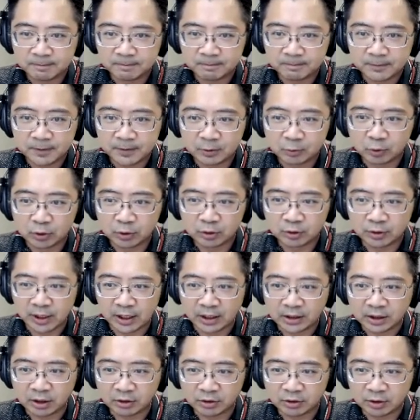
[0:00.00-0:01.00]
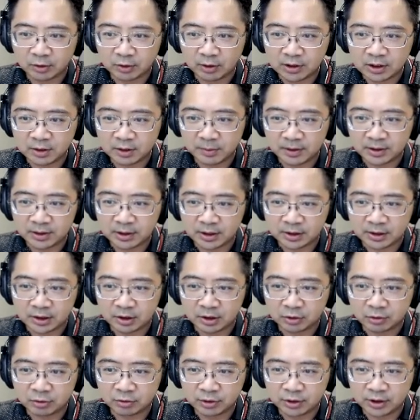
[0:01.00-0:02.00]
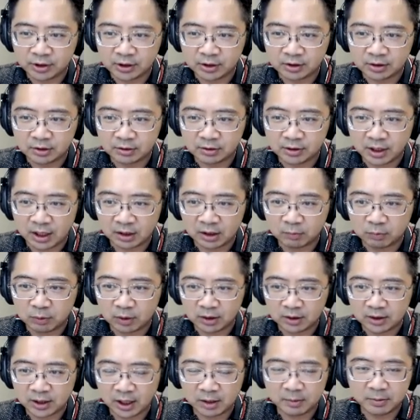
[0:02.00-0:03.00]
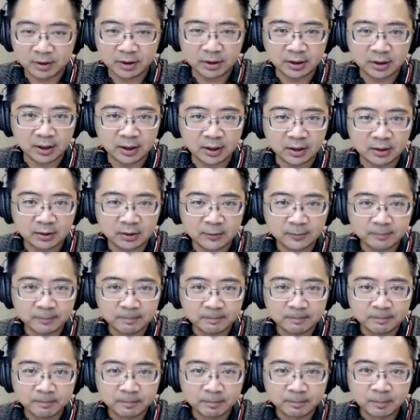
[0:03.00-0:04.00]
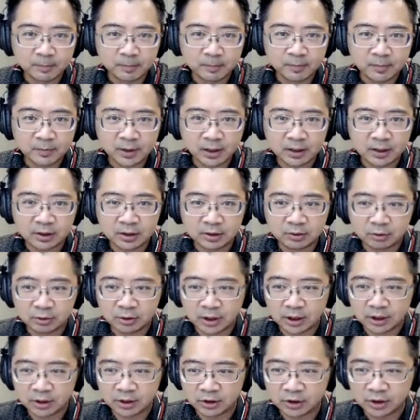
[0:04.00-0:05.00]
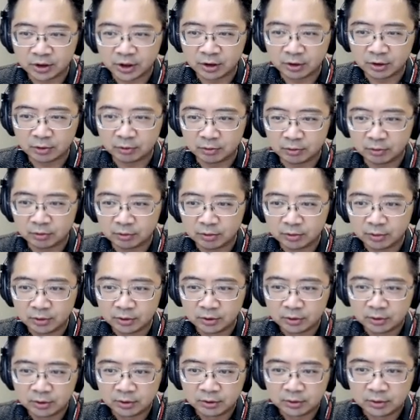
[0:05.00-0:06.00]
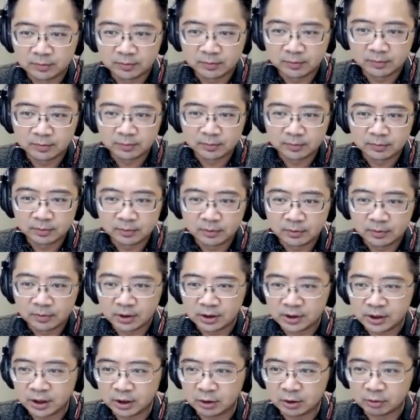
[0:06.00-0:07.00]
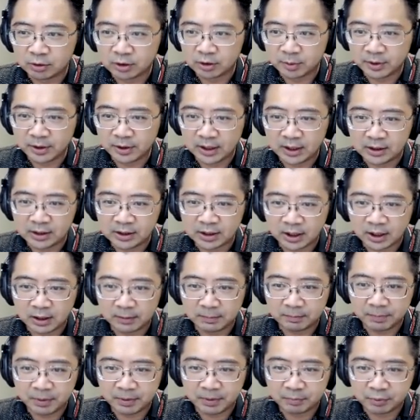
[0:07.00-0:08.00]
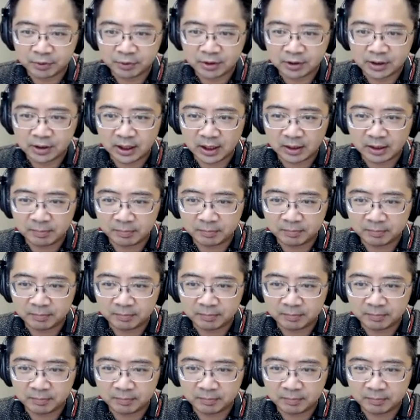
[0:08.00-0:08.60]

那如果你说两小时的话，这边也是也出现这个大 blood diamond 啊。那你如果看日线图，日线图这边看起来并不是太